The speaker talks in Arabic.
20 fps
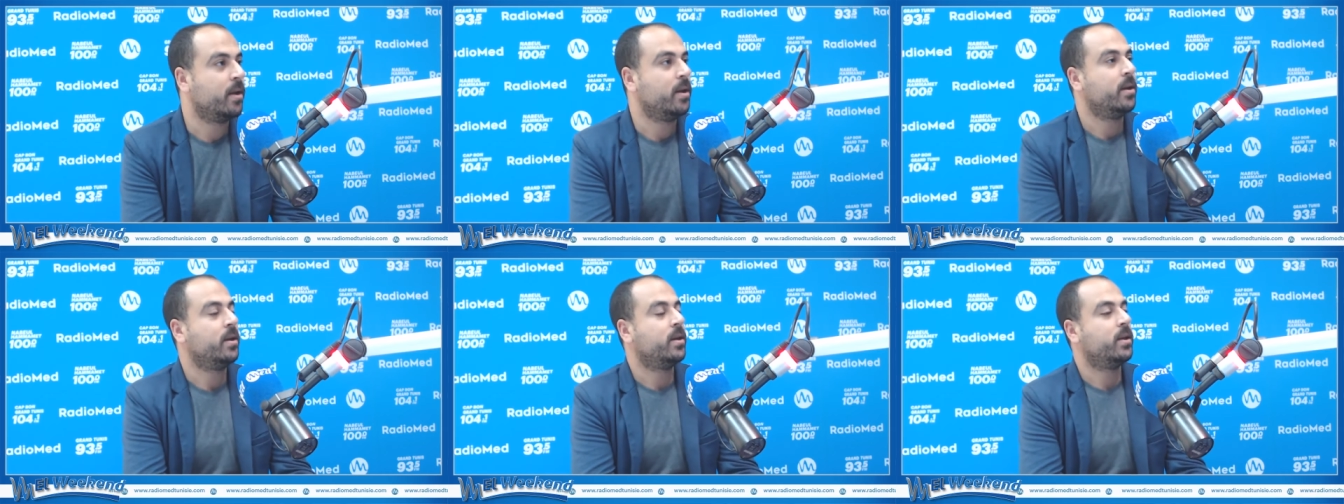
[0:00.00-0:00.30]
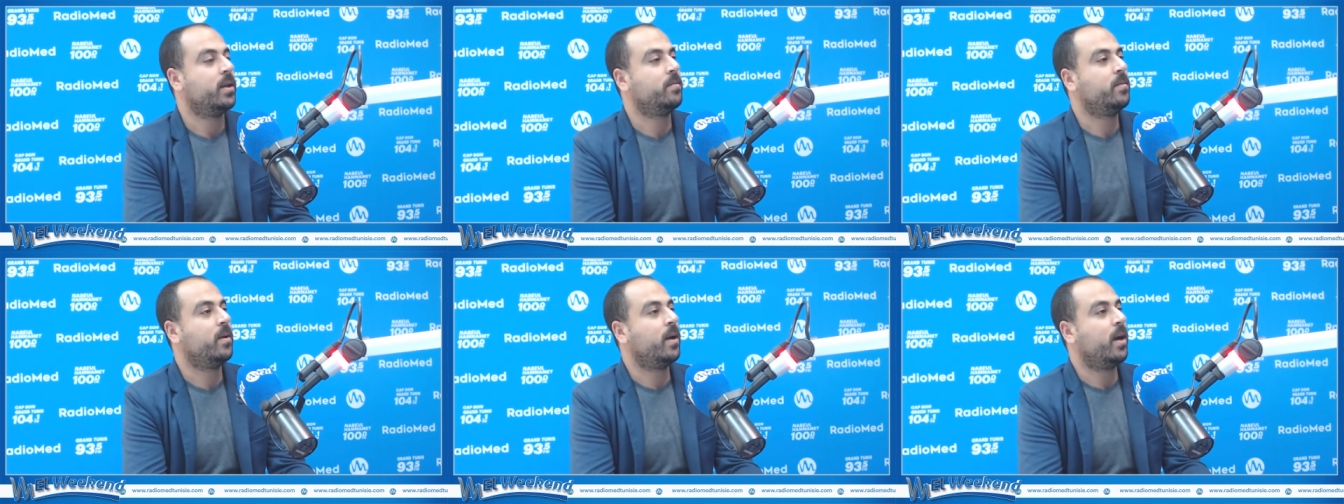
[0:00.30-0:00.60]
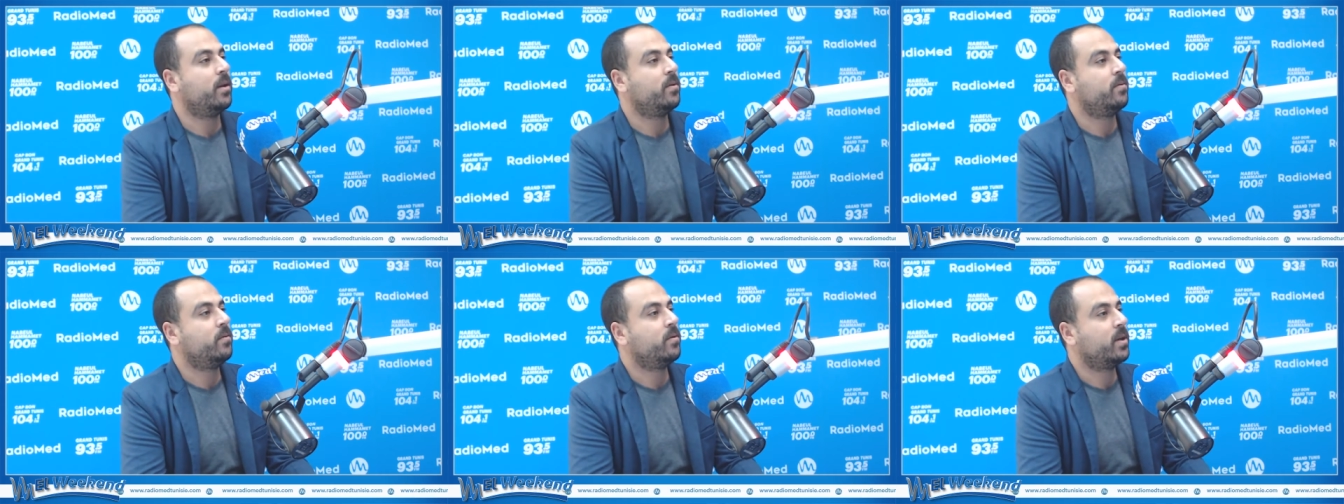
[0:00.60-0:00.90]
يبدا
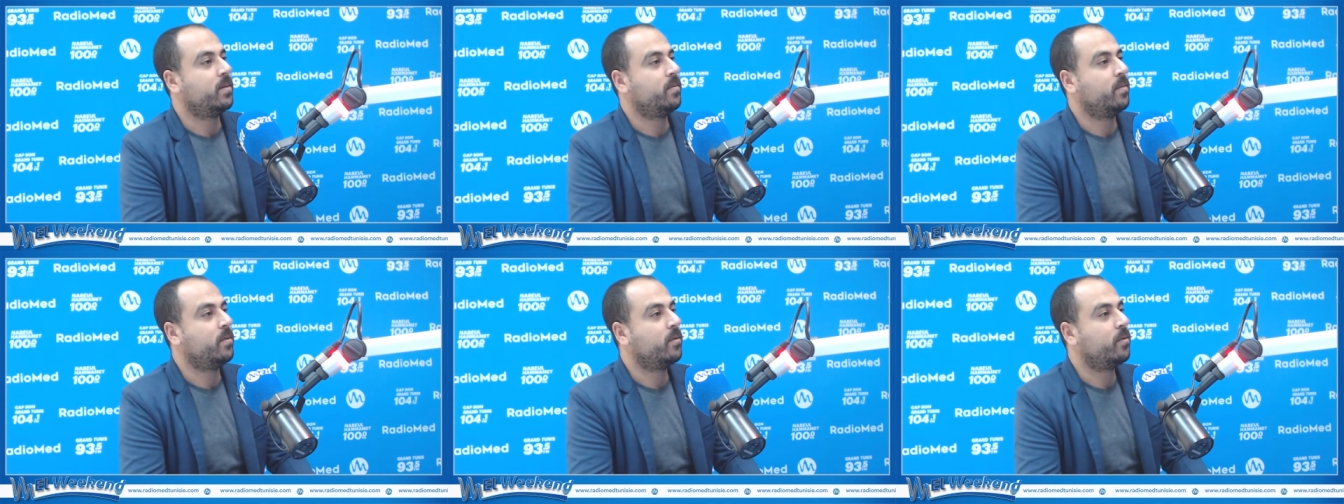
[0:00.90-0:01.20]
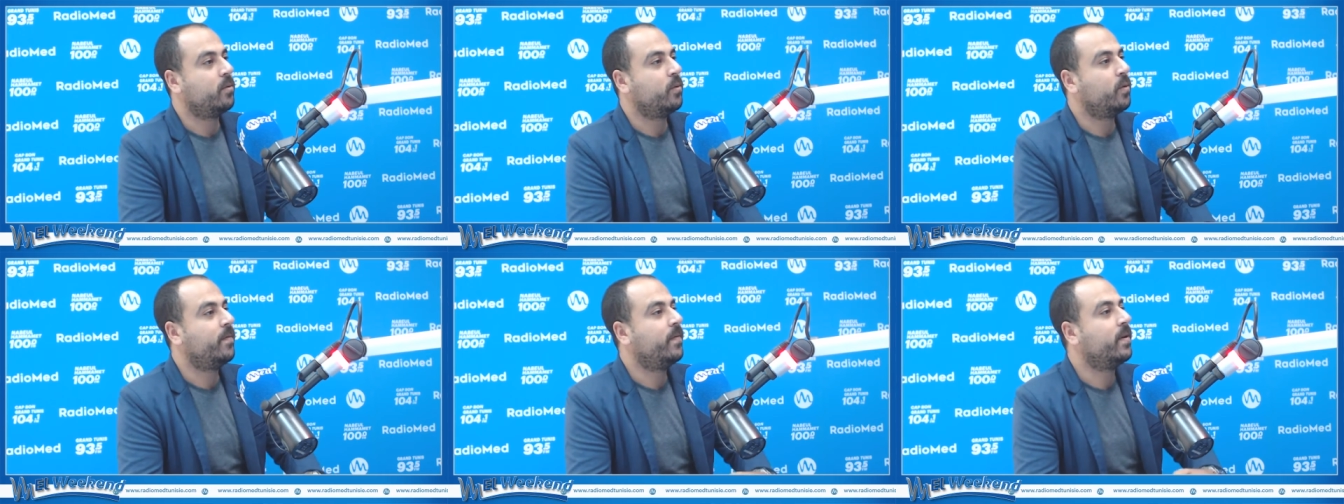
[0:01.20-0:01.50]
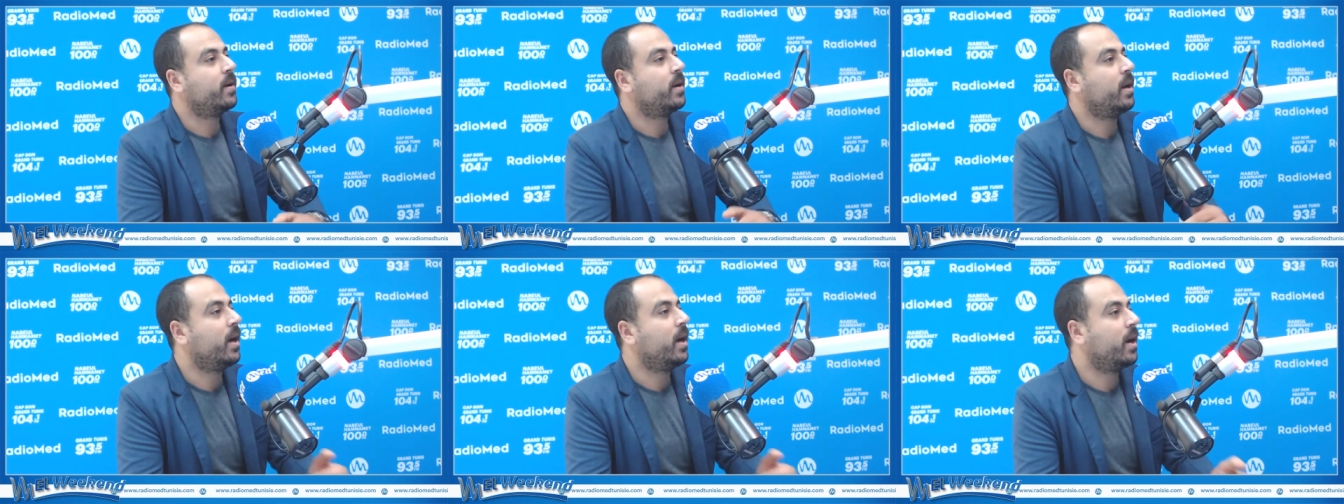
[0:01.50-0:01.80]
عنده كيما نقولوا
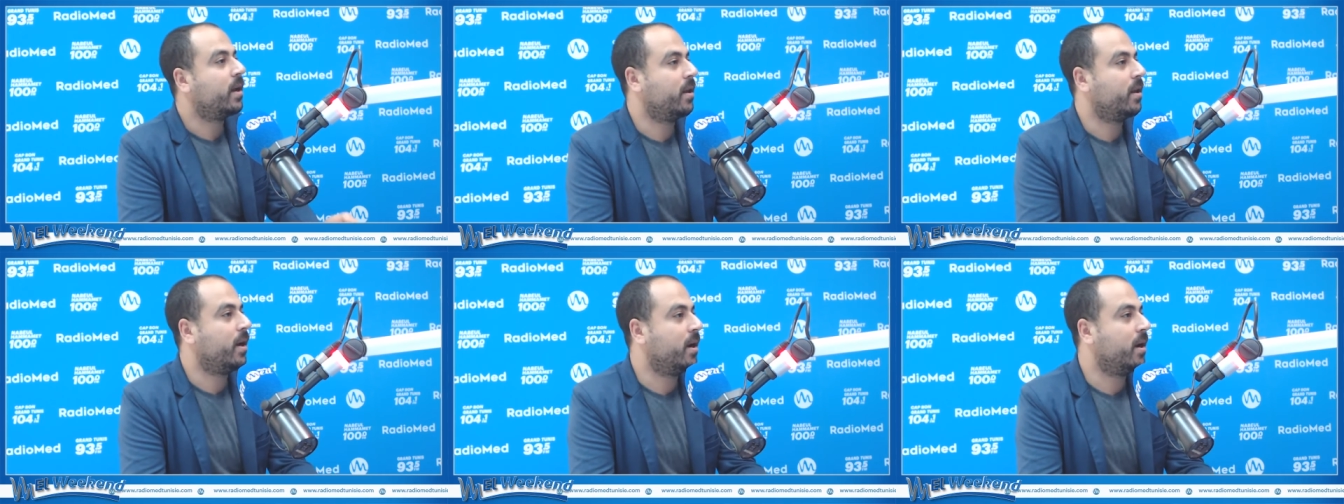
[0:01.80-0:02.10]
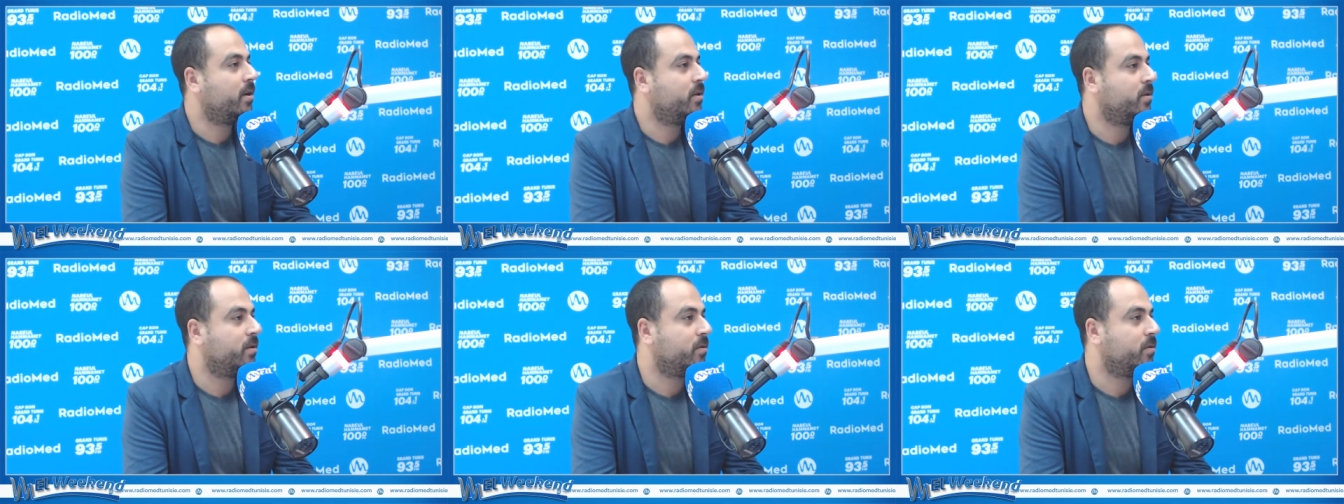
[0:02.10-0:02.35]
فكره اكثر على الجون